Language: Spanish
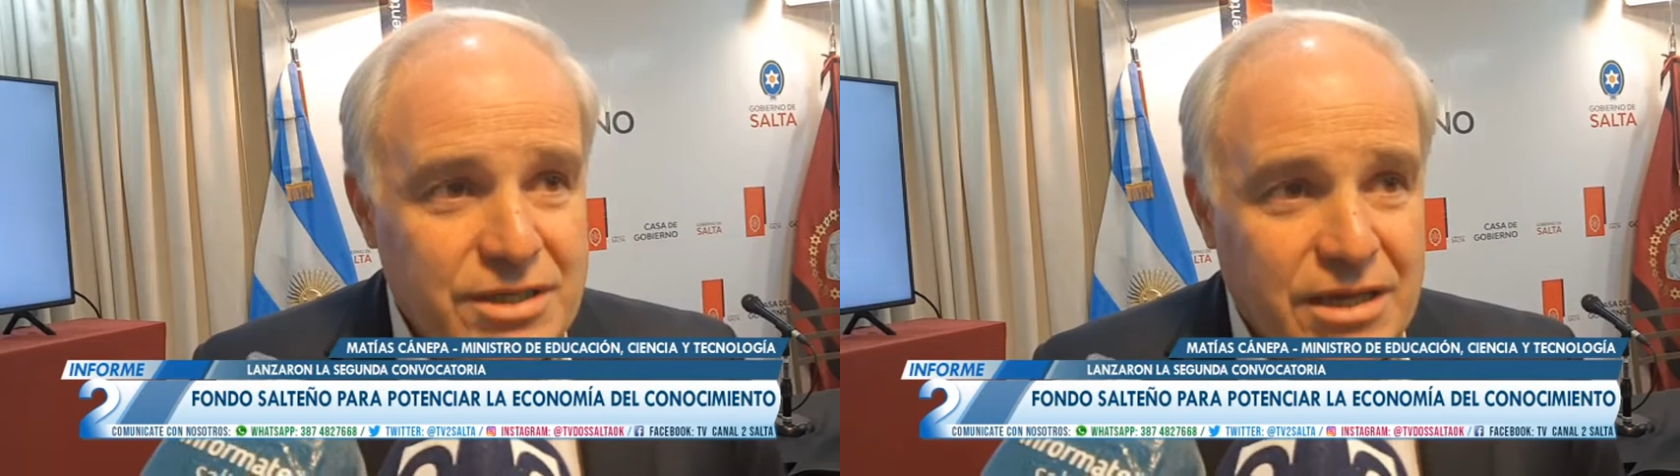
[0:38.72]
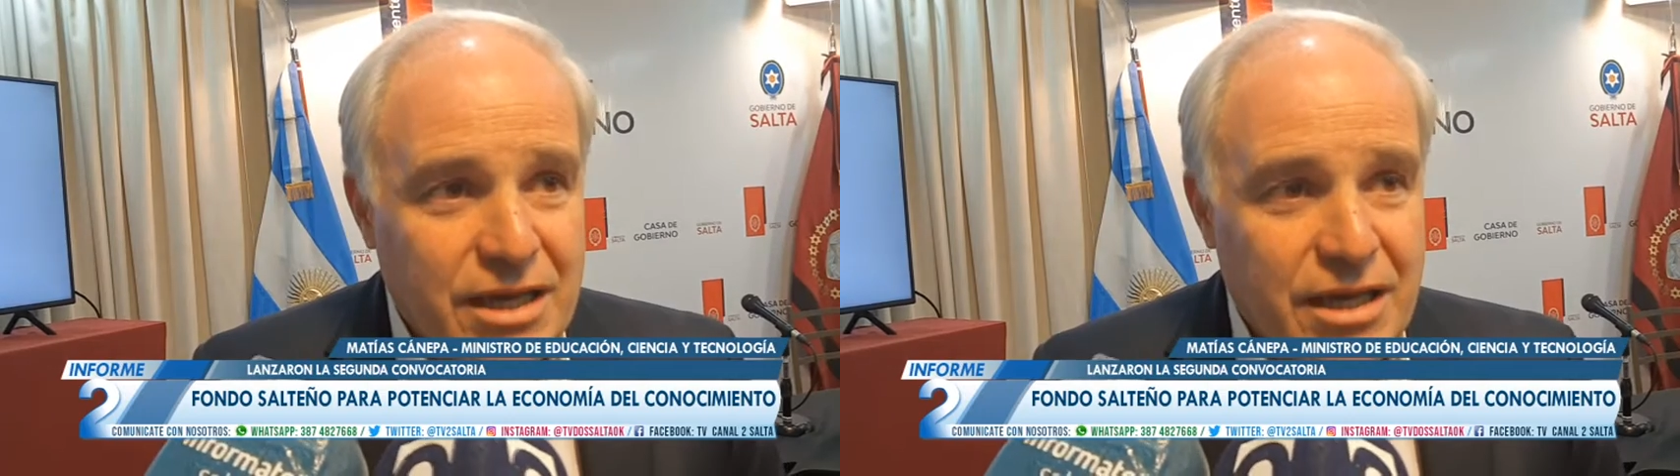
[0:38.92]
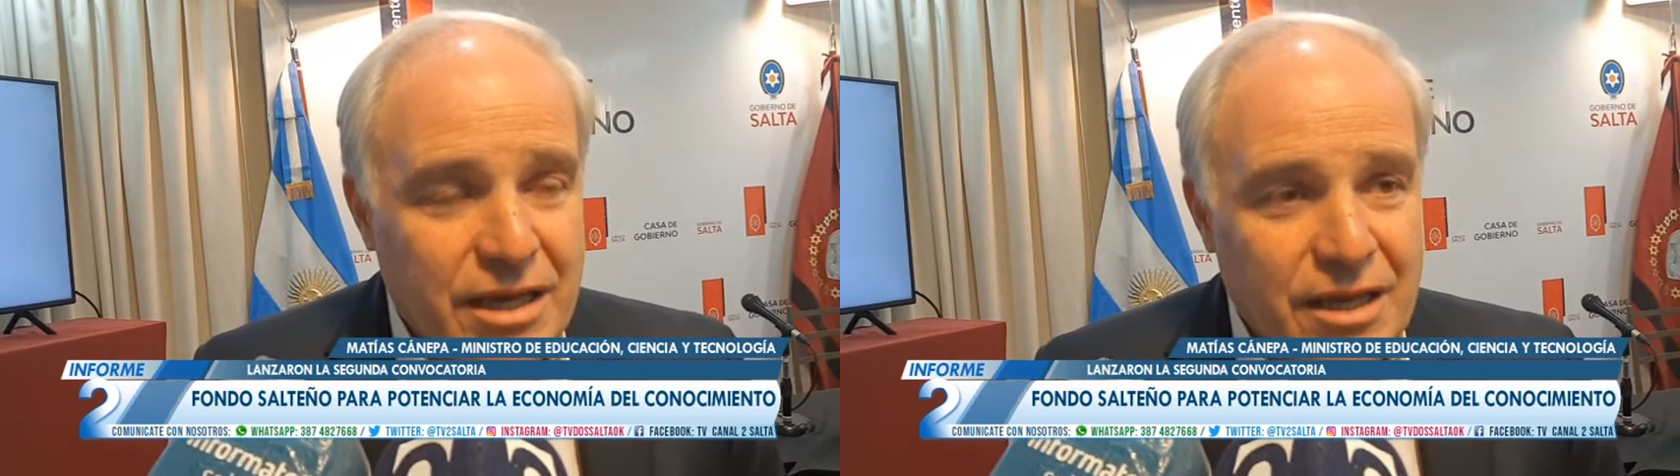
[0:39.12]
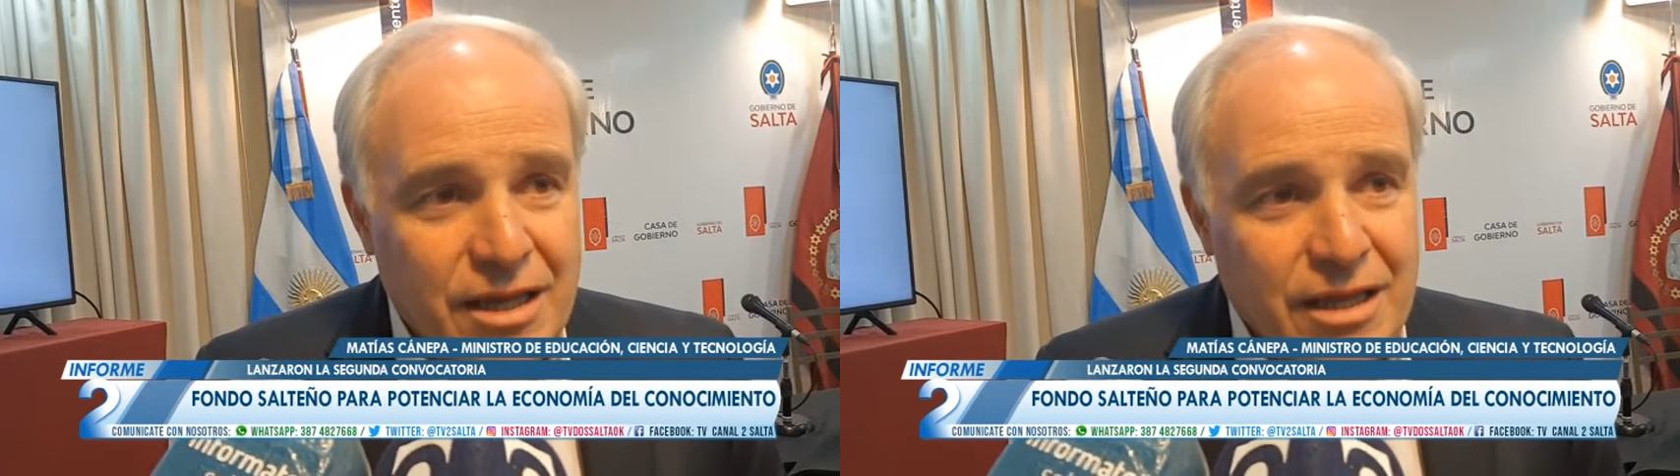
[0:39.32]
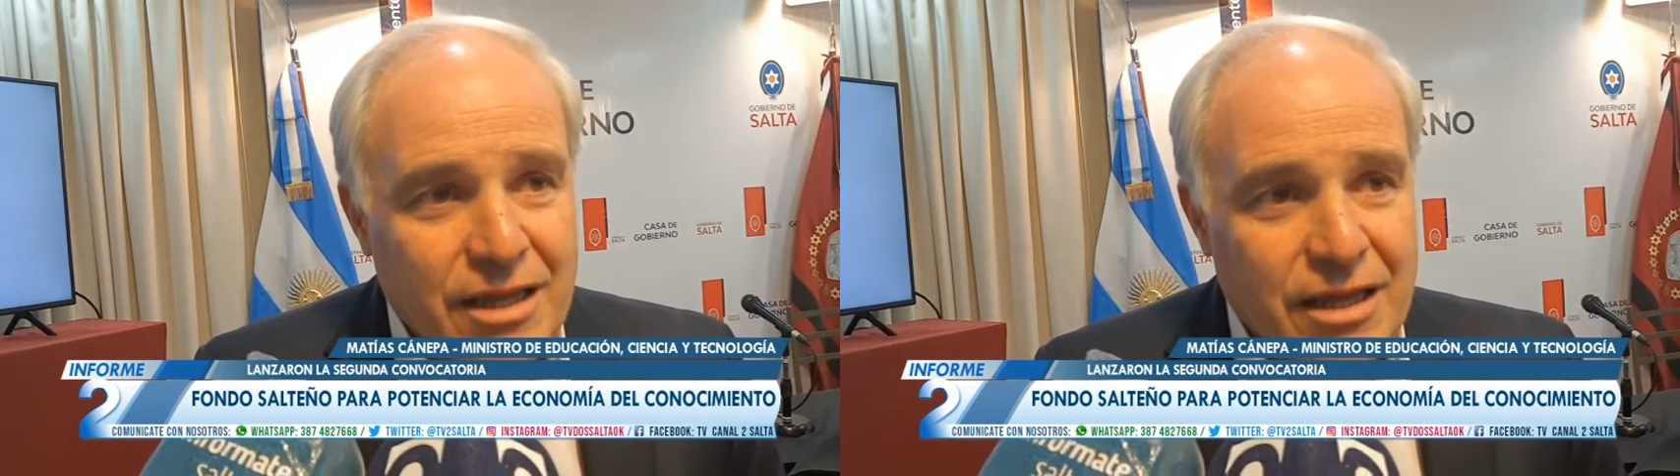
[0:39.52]
así que
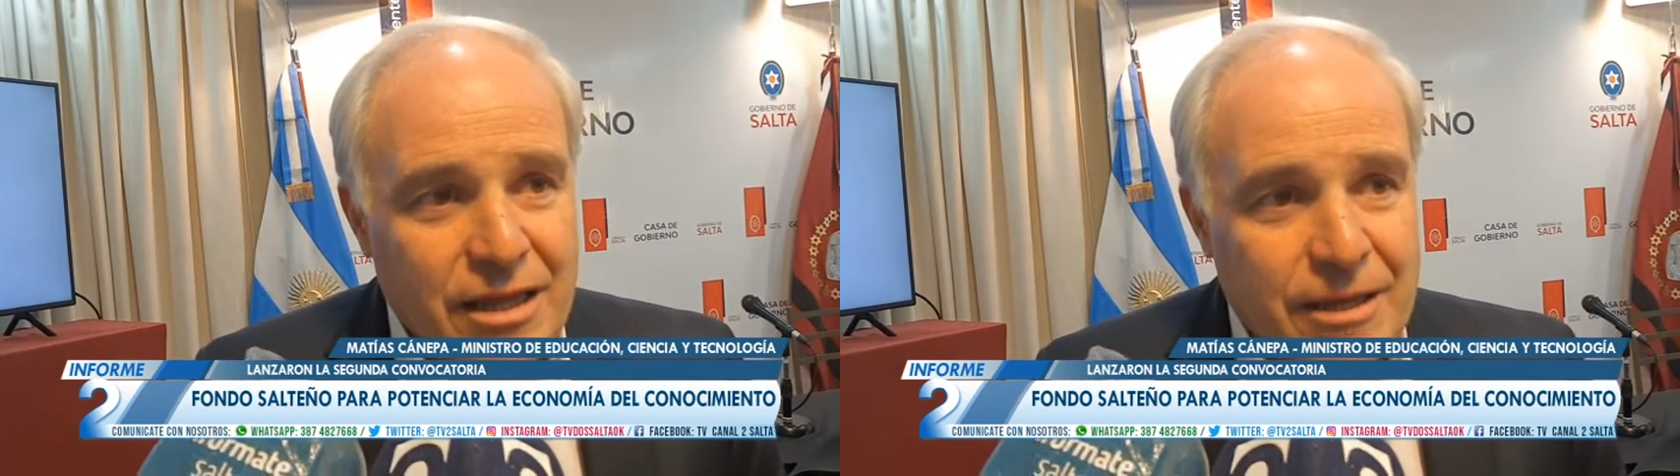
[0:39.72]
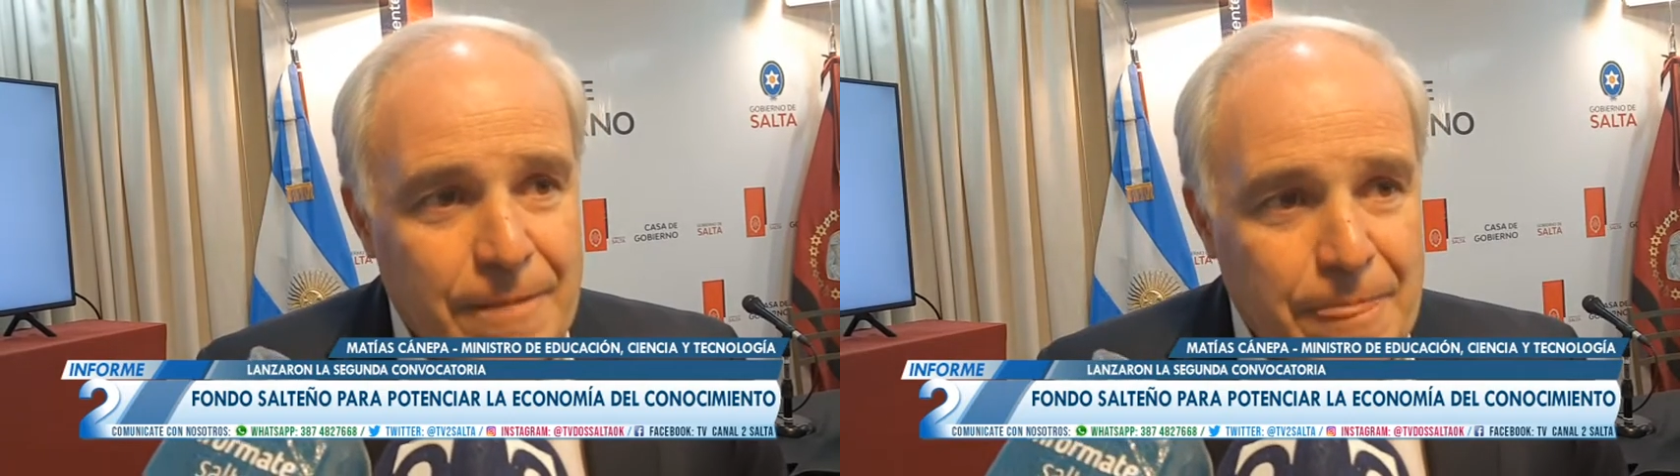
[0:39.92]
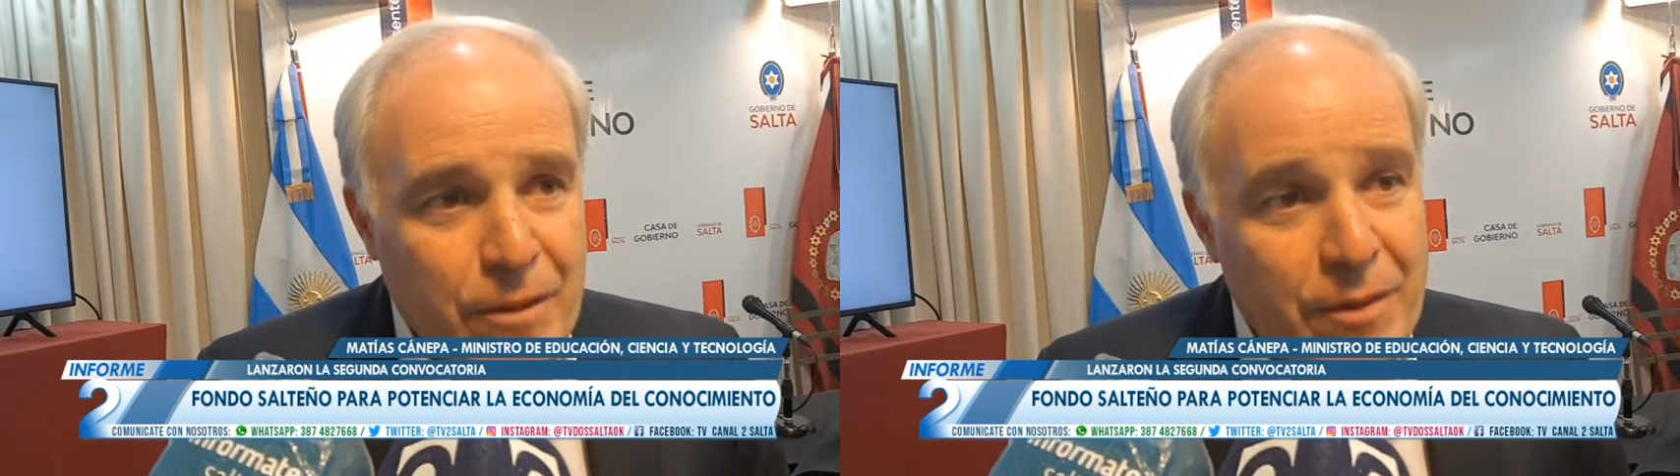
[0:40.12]
eh,